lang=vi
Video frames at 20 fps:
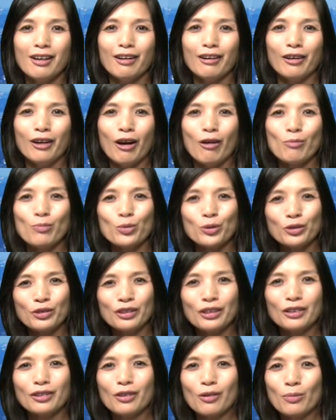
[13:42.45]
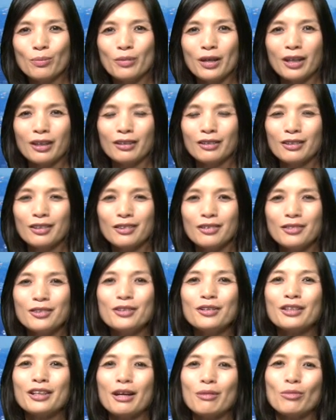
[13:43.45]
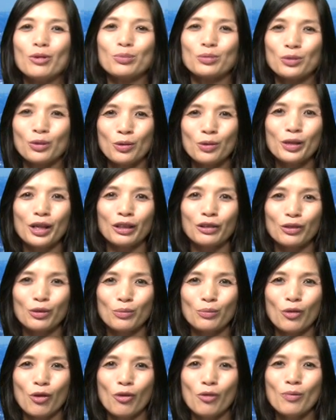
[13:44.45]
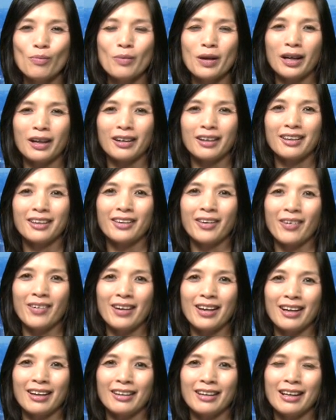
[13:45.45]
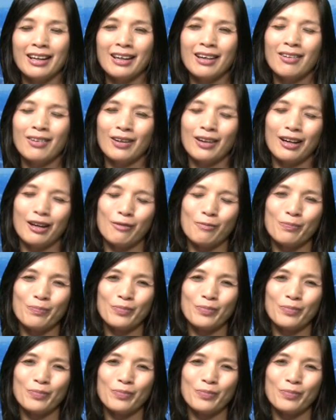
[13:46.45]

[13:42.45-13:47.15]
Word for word: ông Putin cũng đã đưa ra một số các tuyên bố mà gọi là để gọi là